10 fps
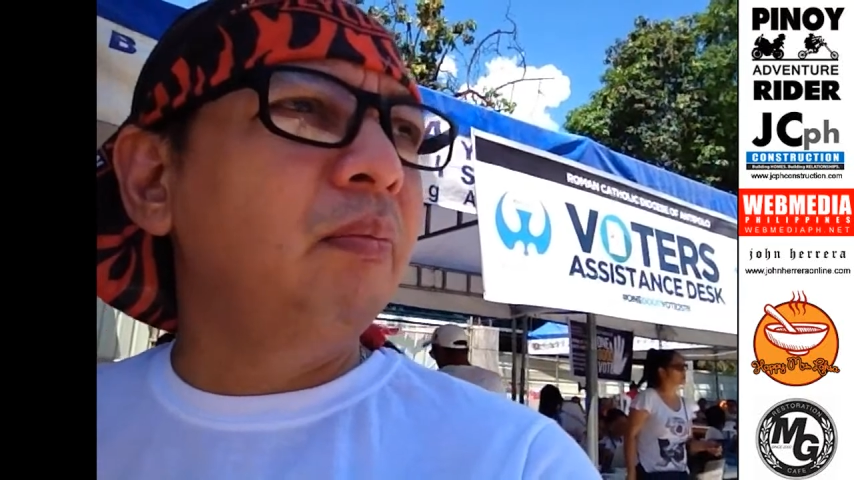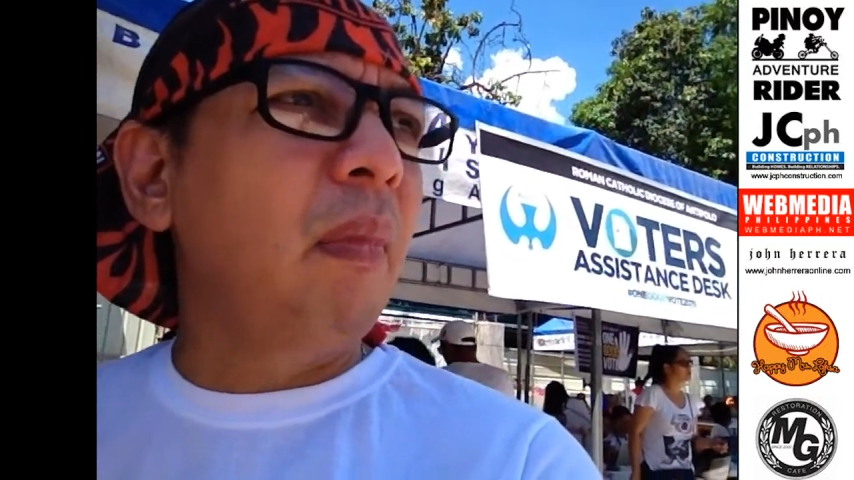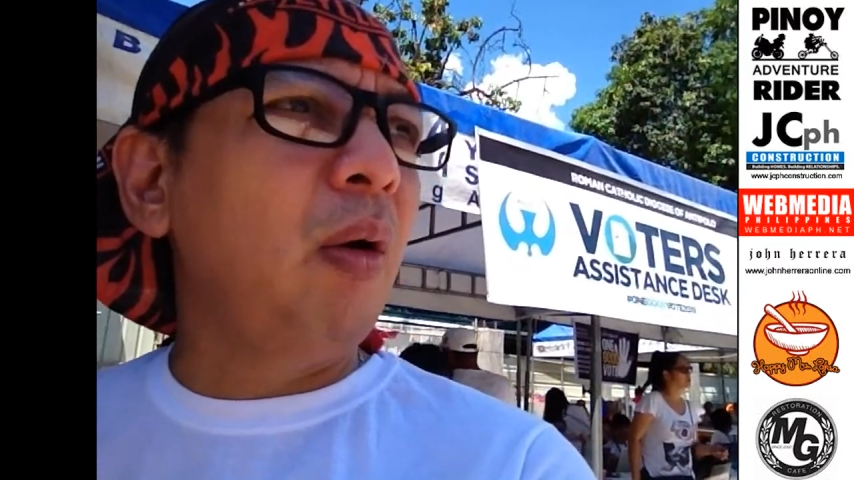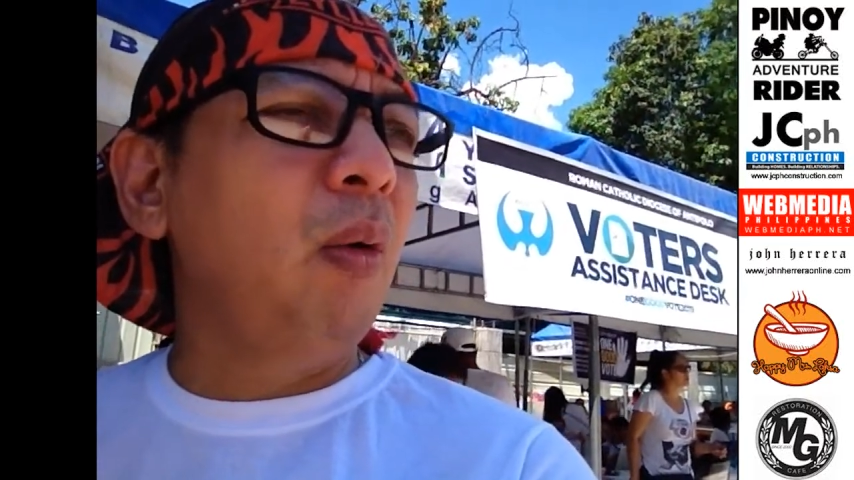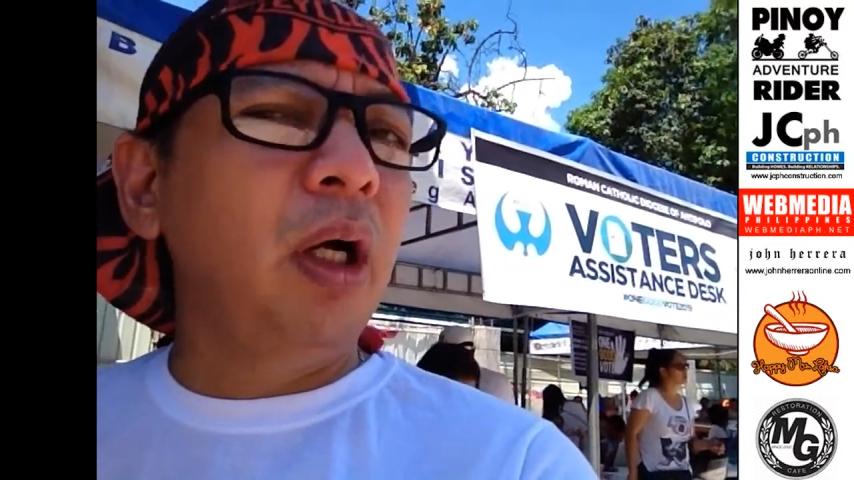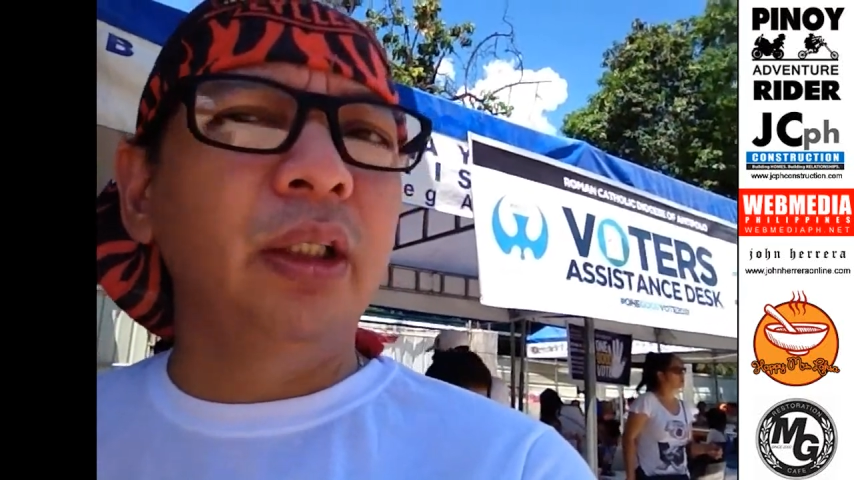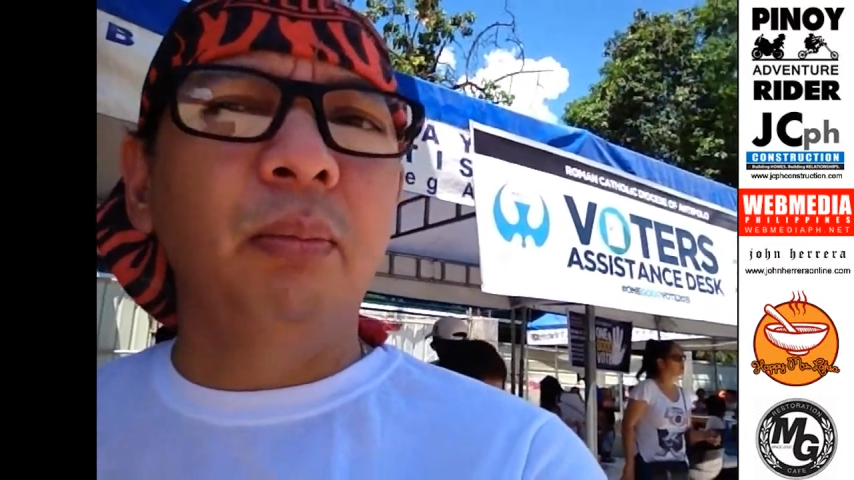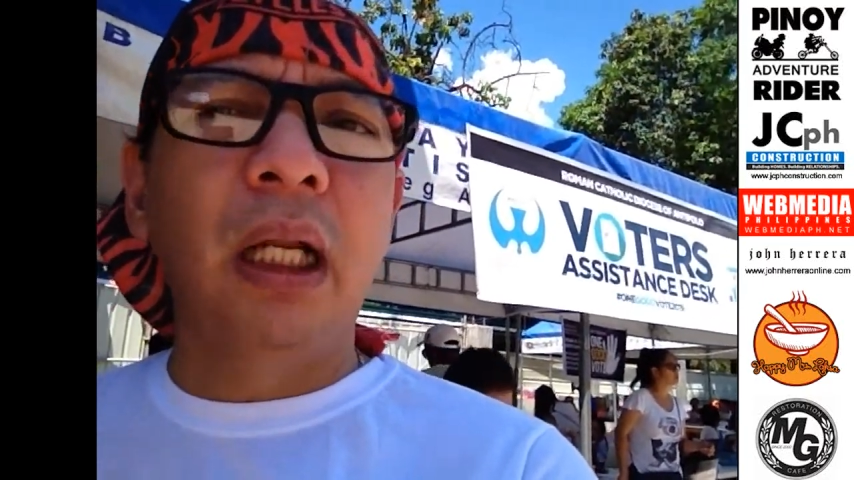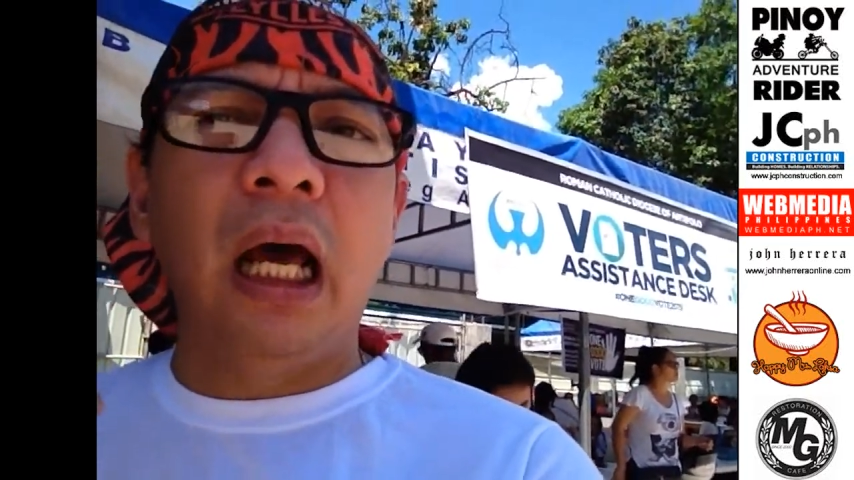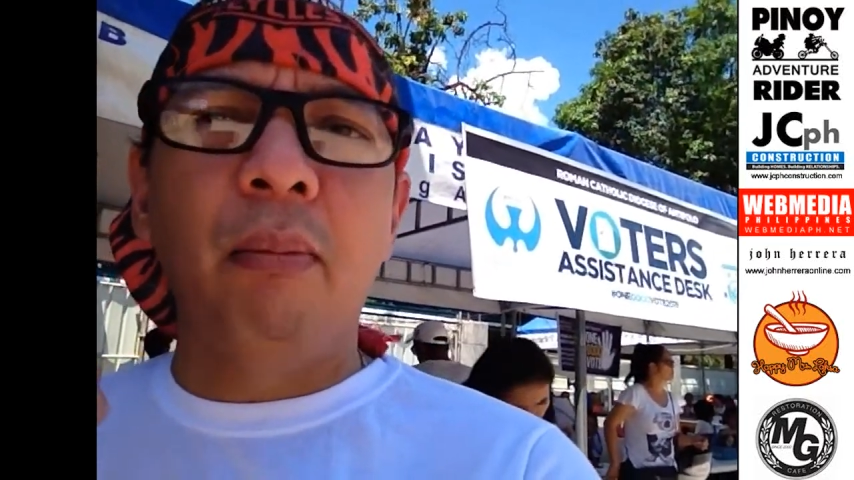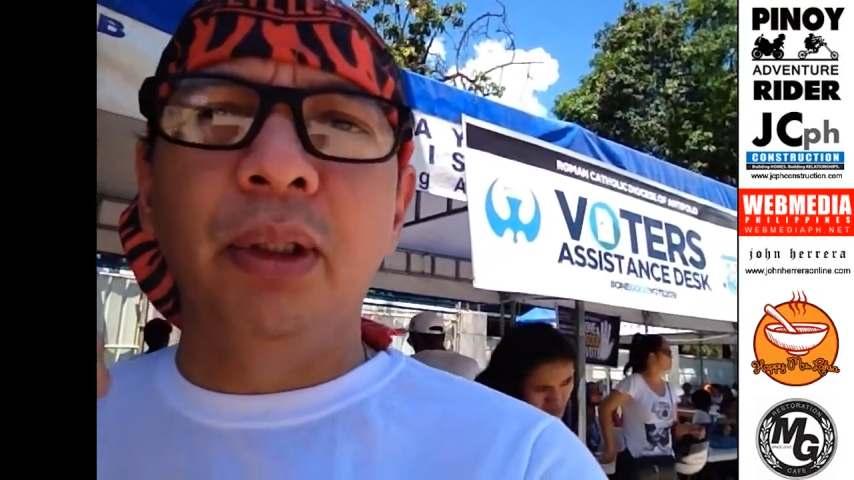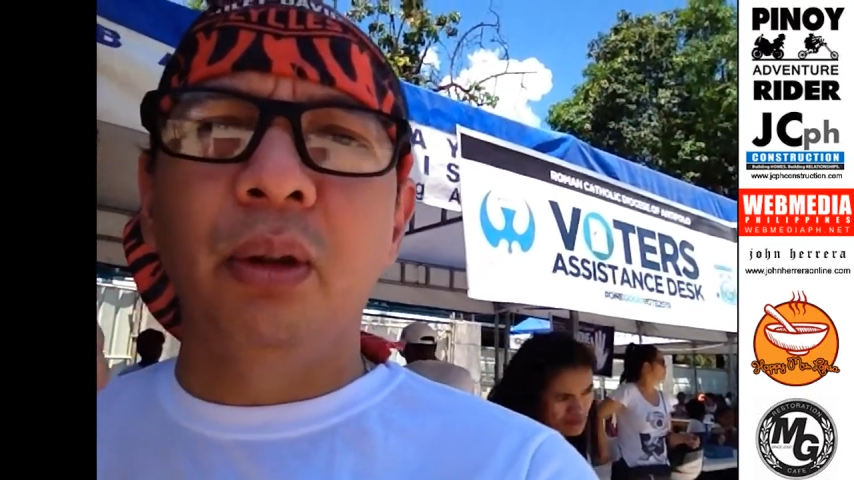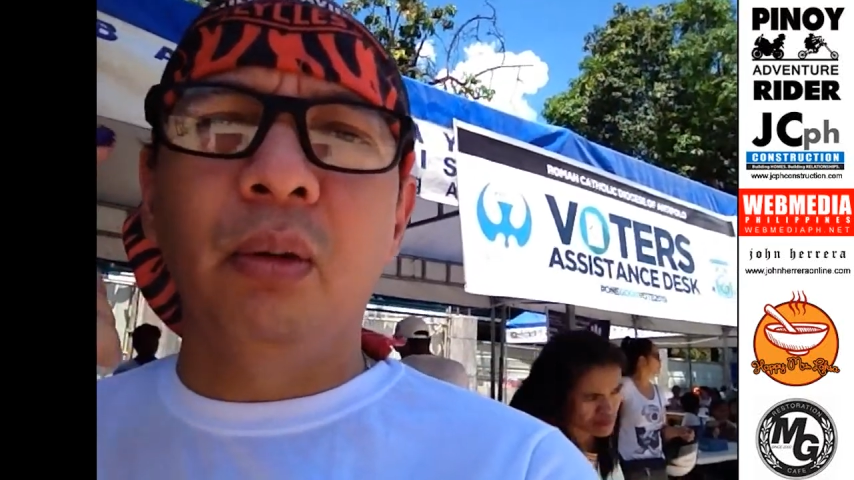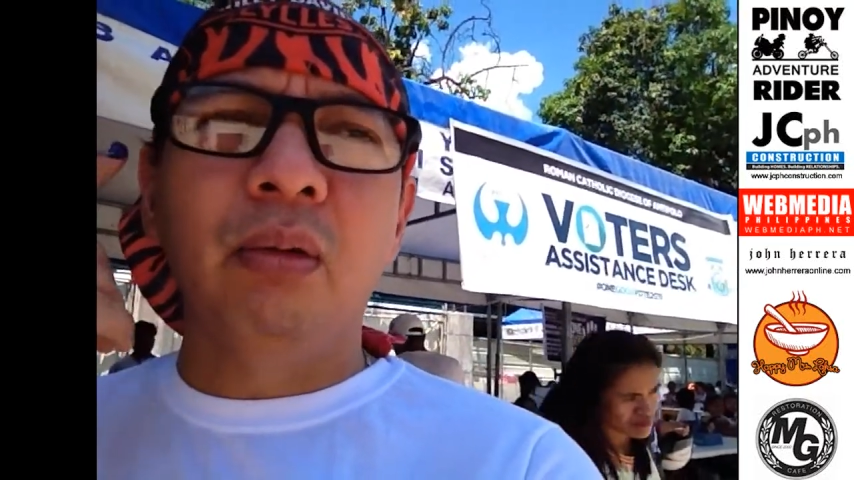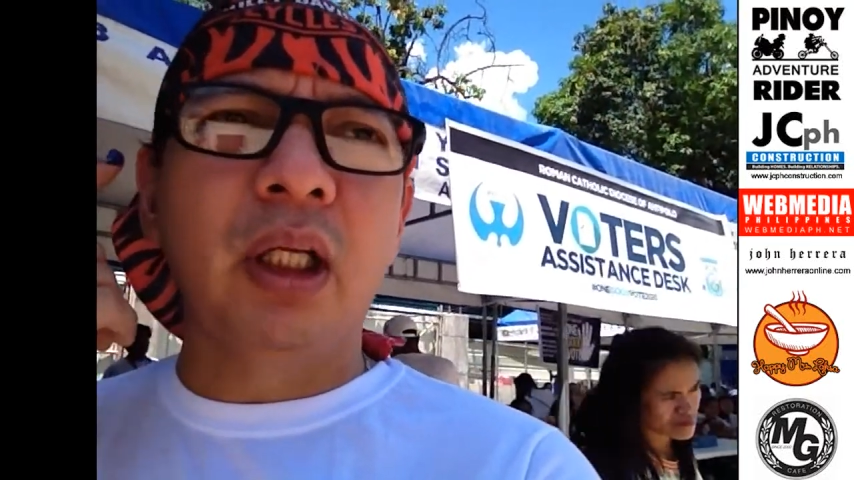makuha, malaman
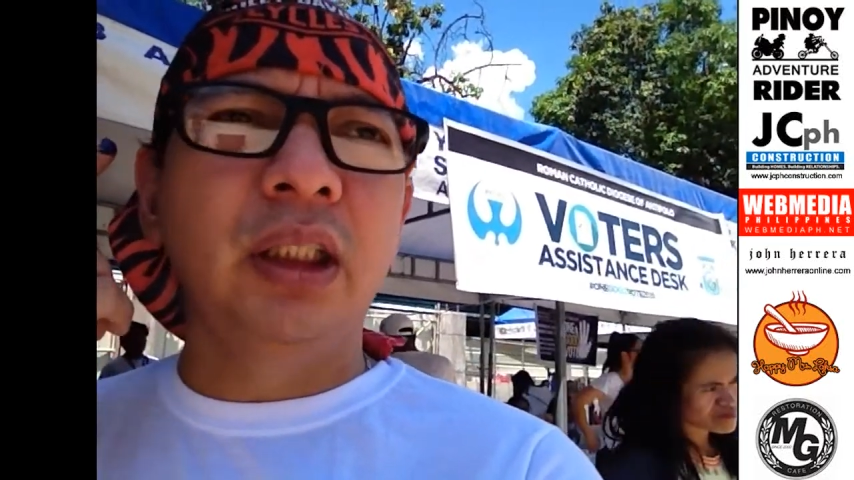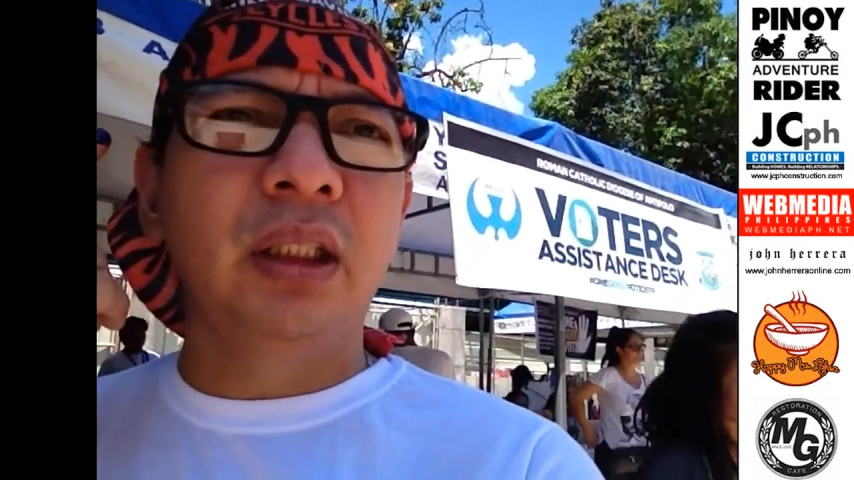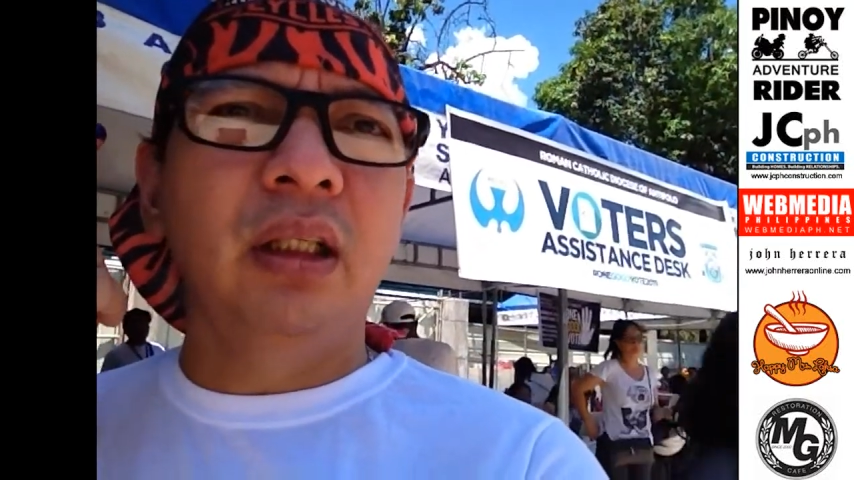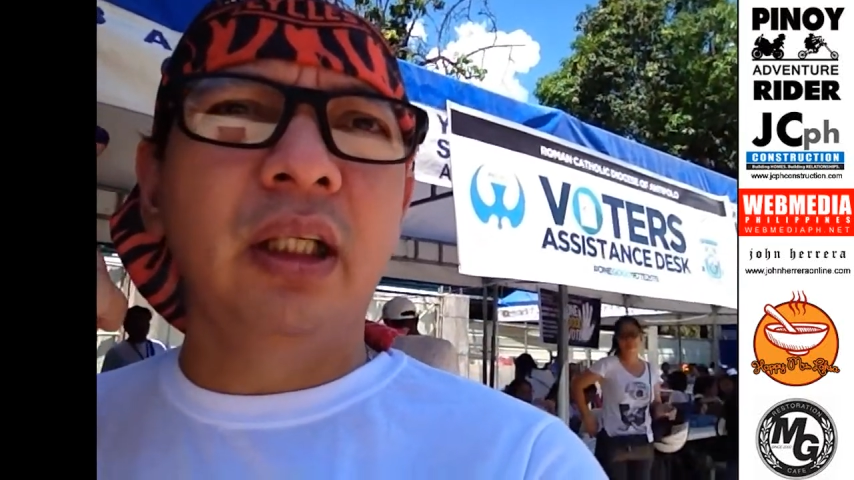nyo kung regi